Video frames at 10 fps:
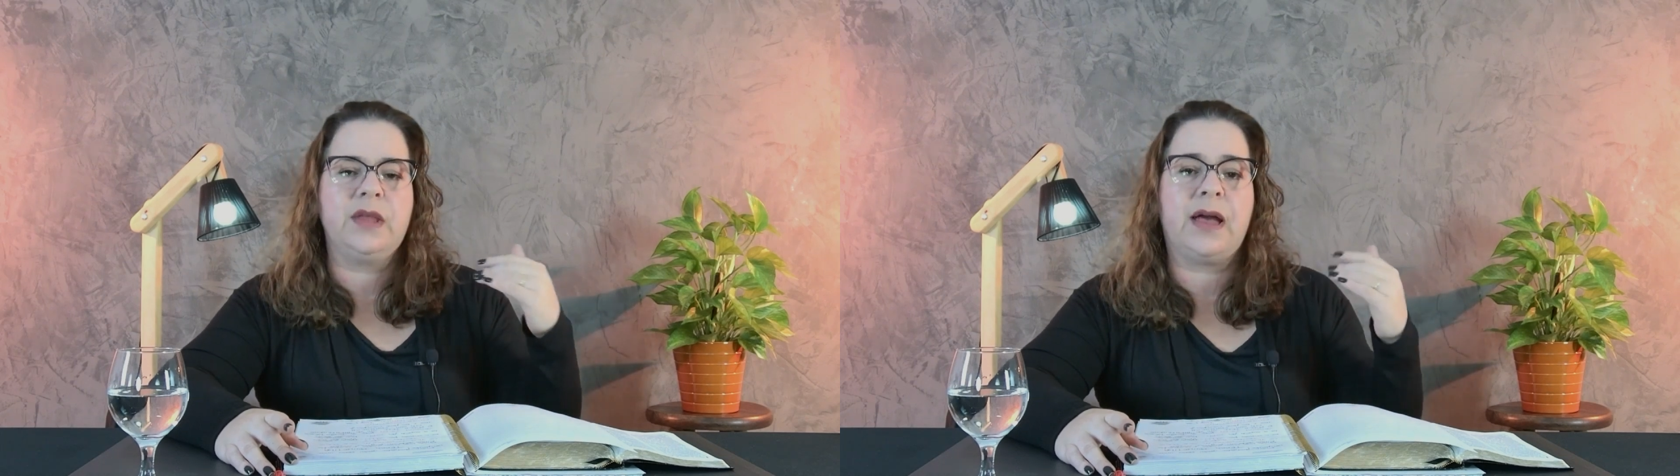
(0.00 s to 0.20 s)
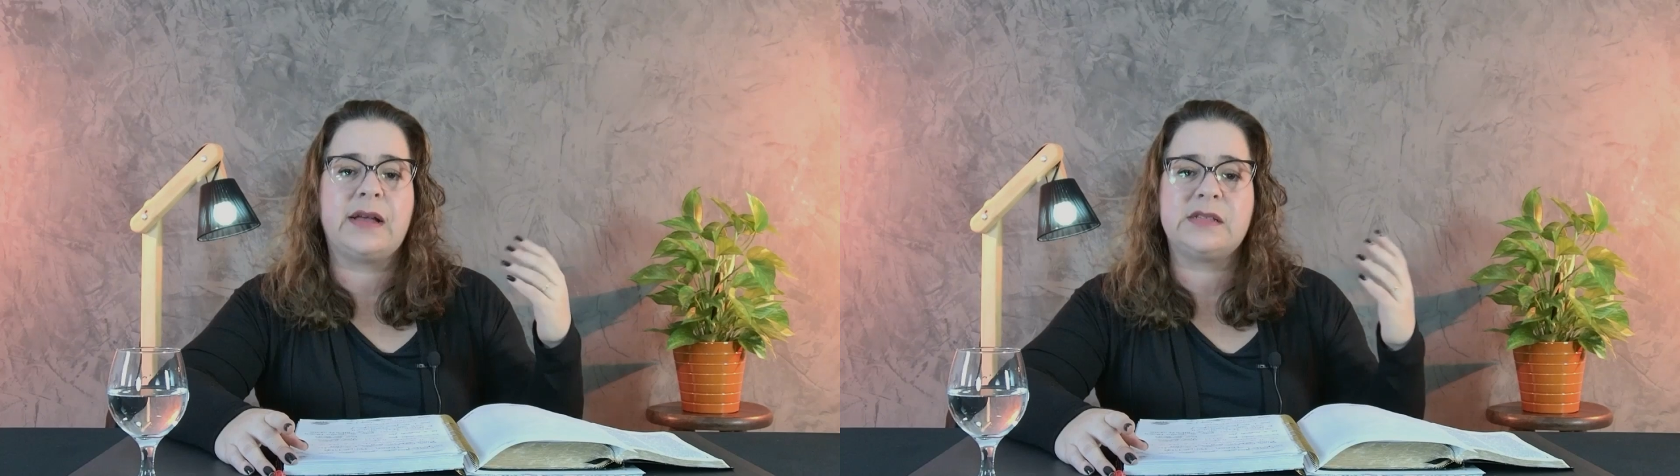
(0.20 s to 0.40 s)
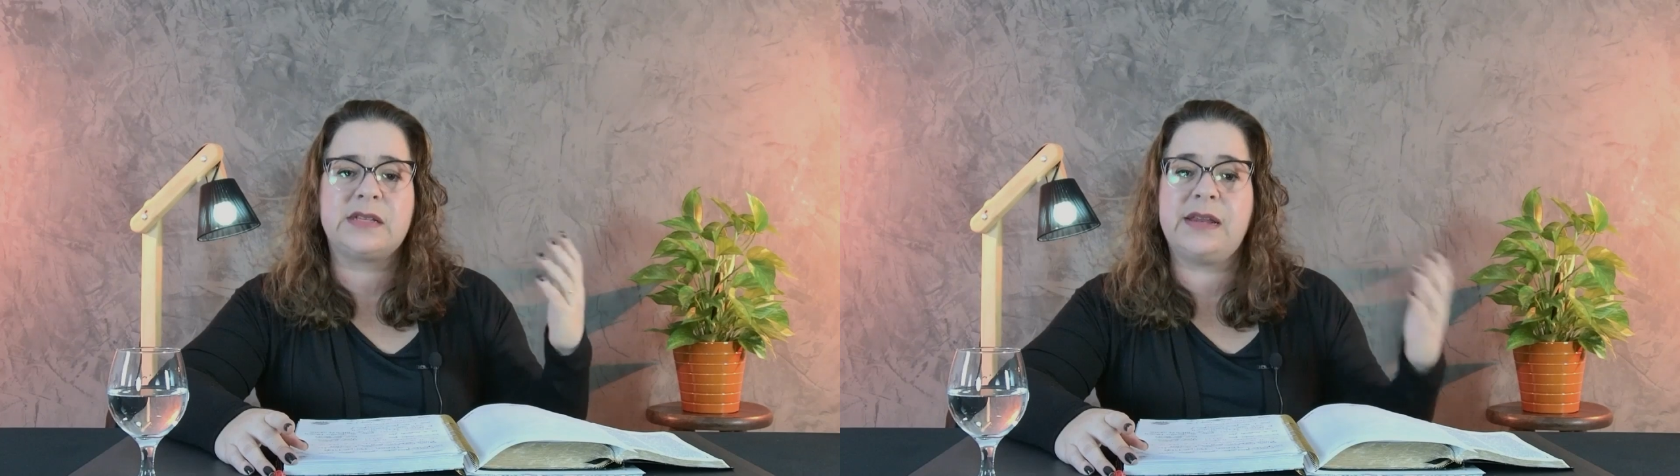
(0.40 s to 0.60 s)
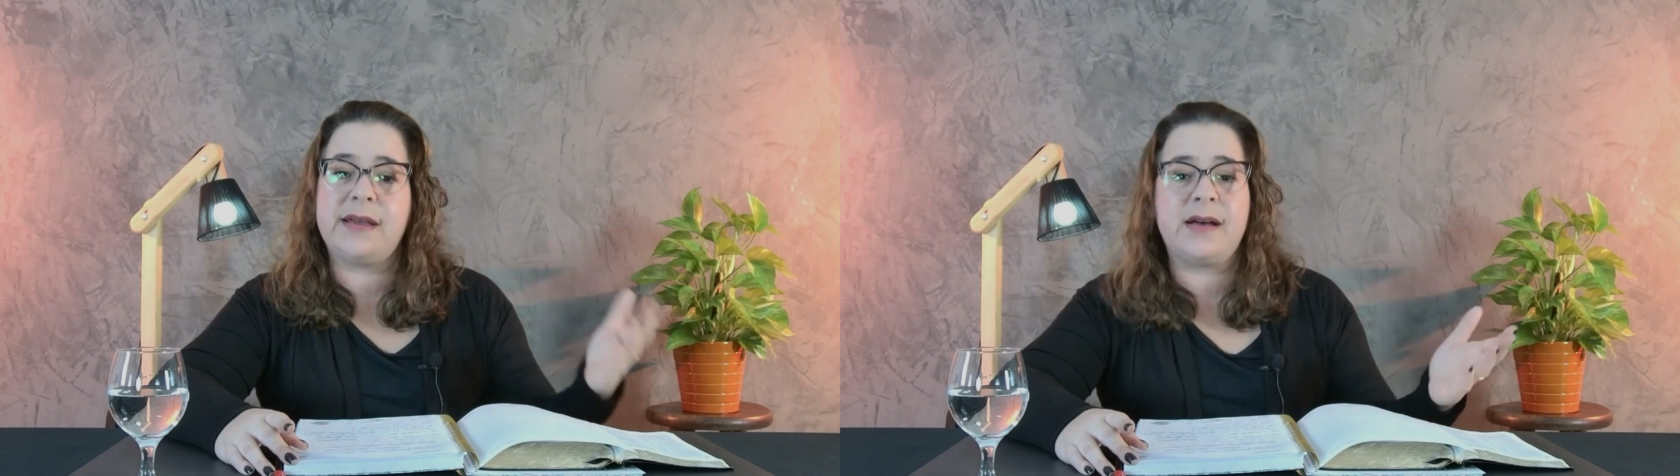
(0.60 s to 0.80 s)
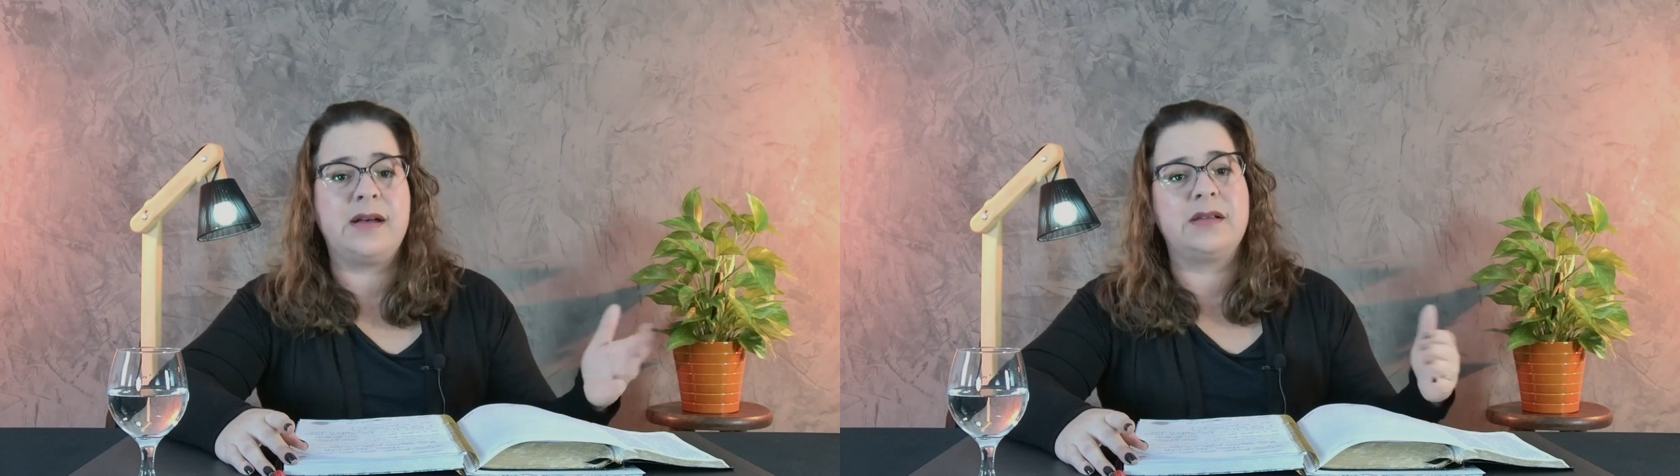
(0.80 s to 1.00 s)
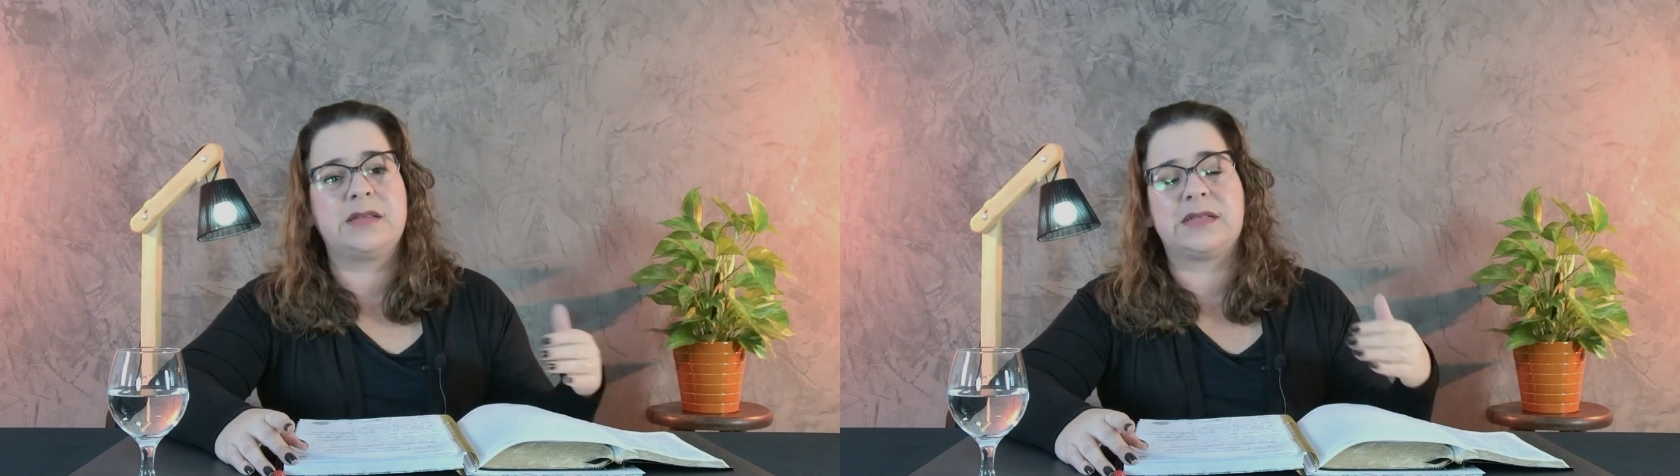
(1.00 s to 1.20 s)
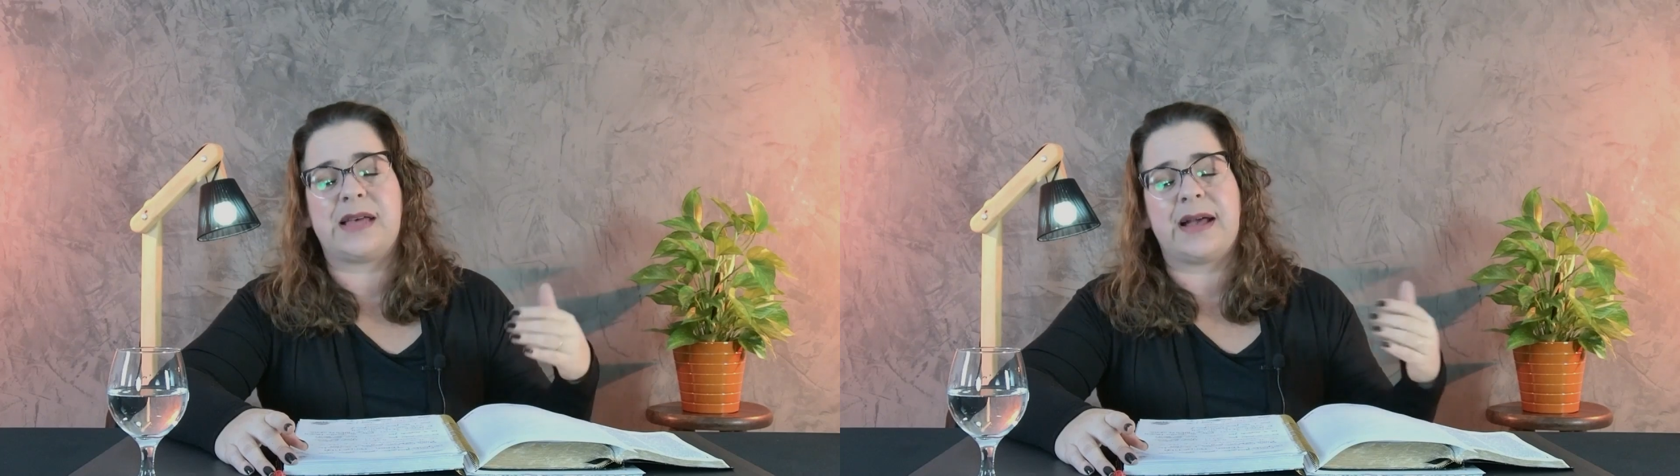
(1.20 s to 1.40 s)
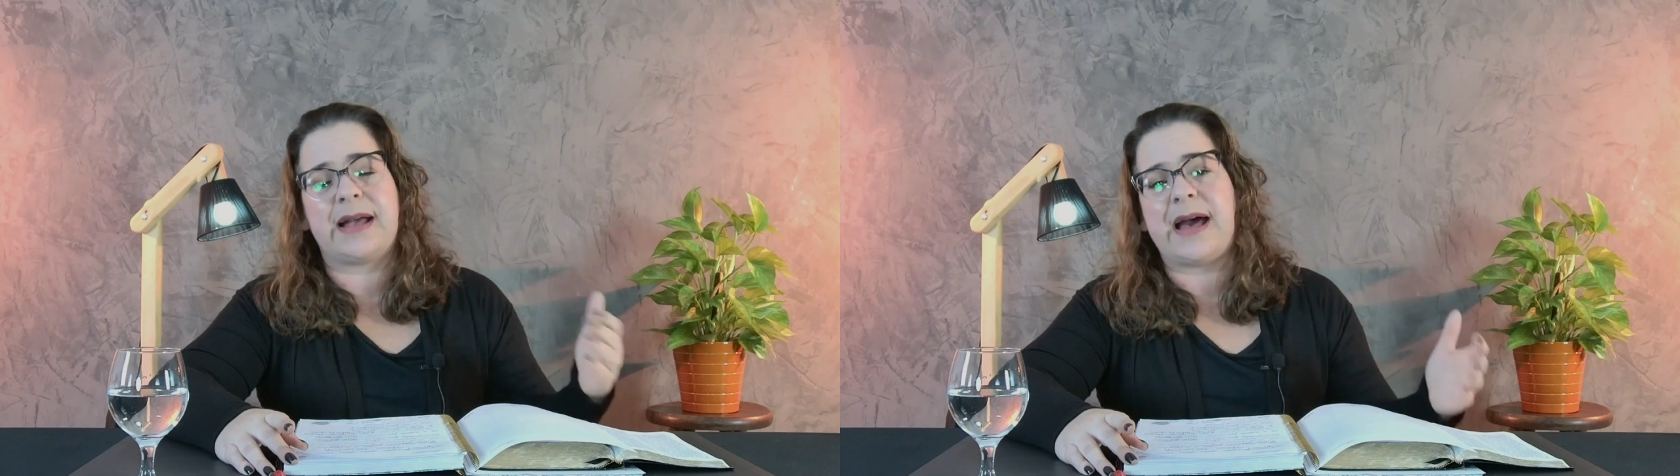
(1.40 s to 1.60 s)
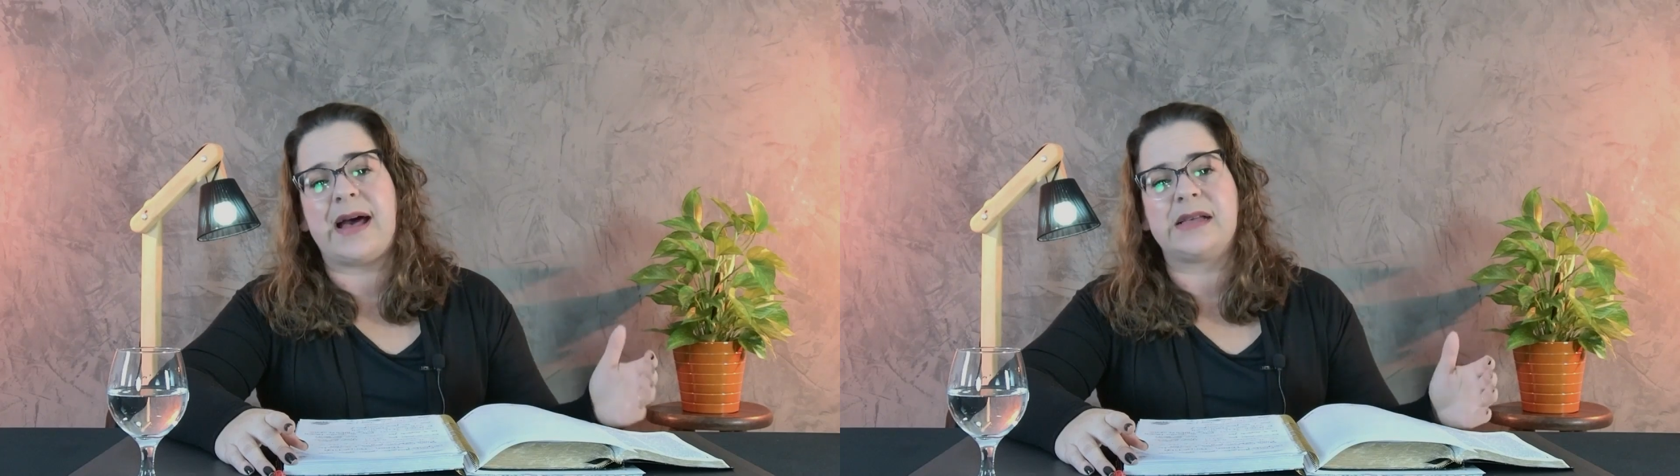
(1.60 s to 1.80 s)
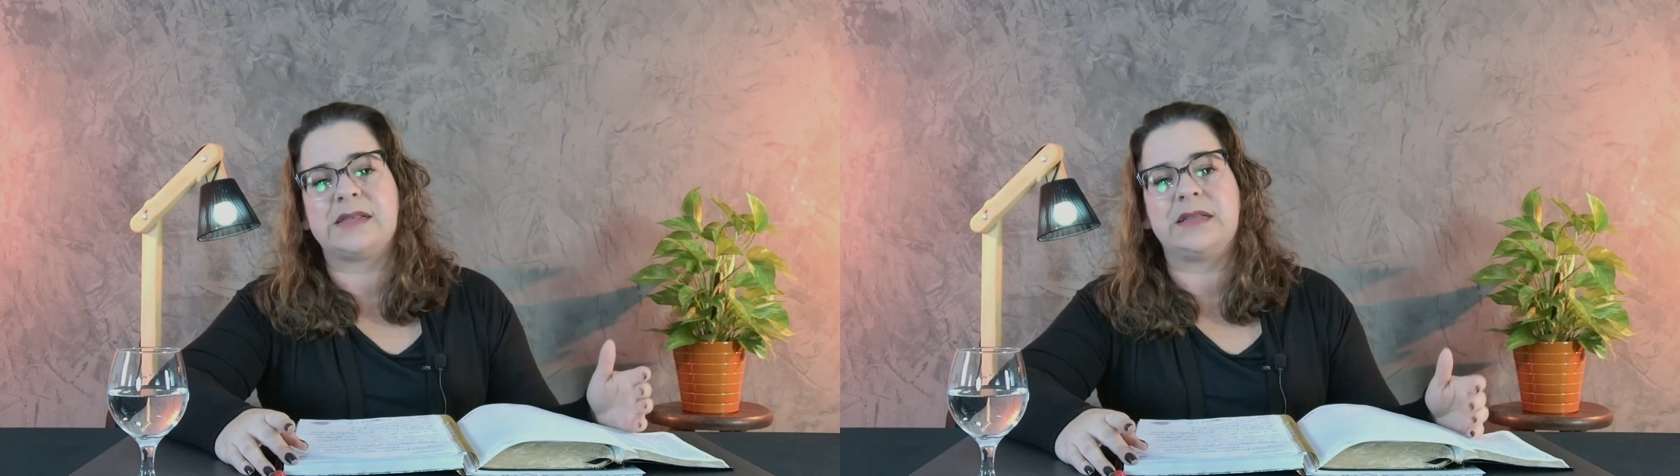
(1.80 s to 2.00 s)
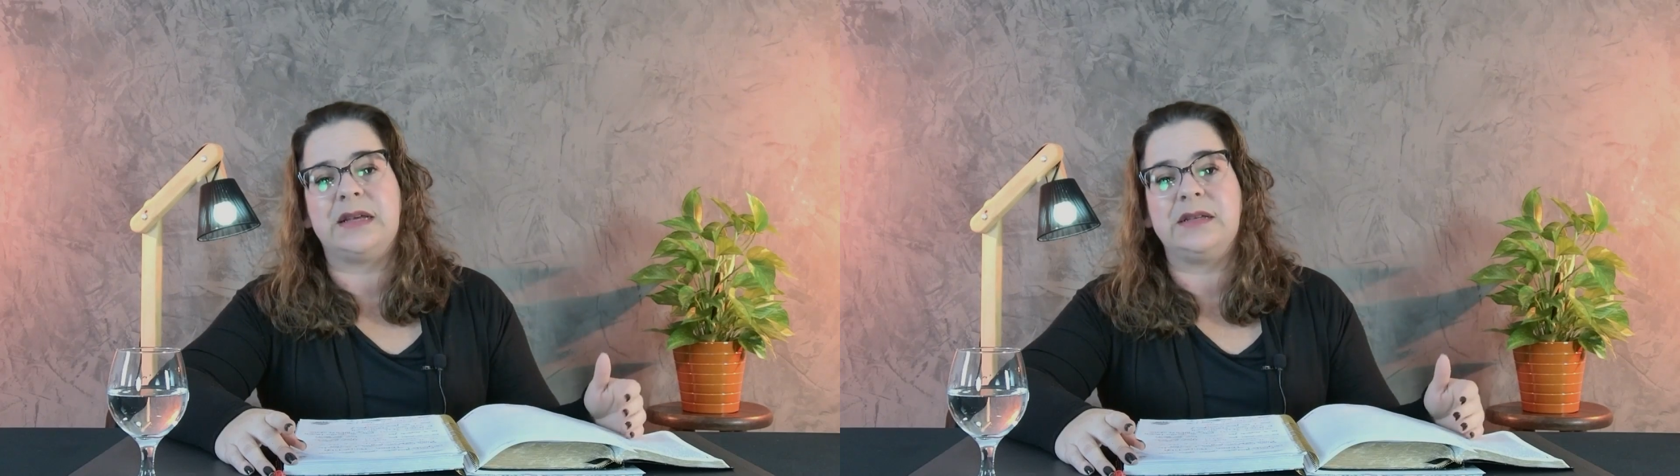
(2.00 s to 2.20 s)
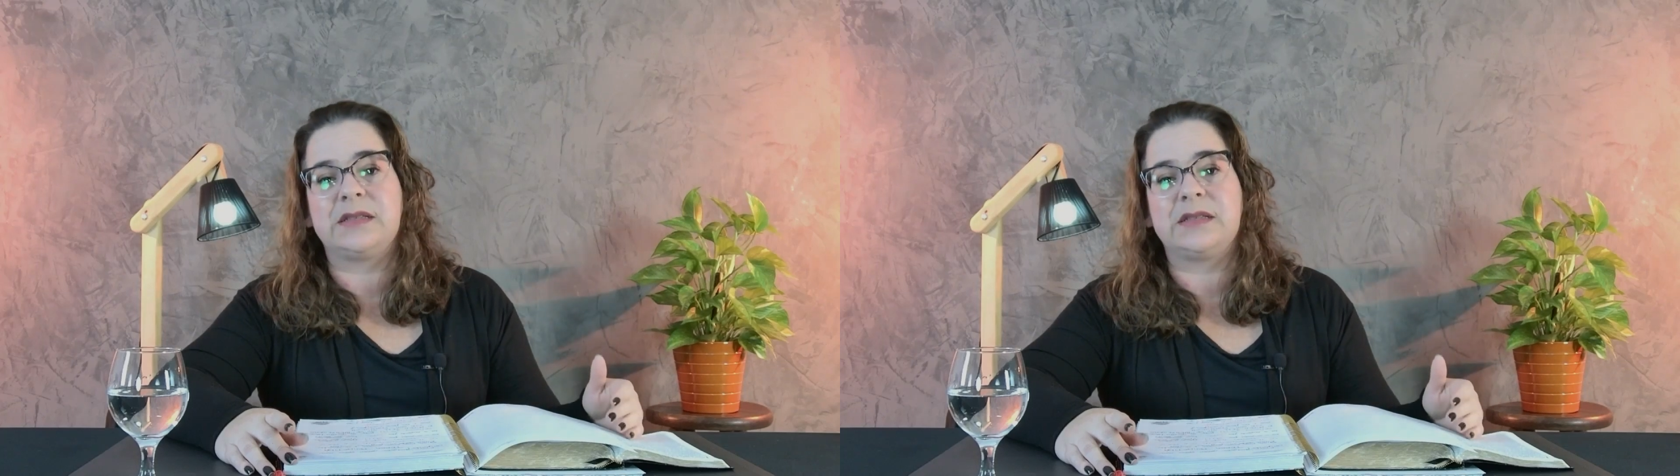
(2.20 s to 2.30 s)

as crianças, a casa, tem,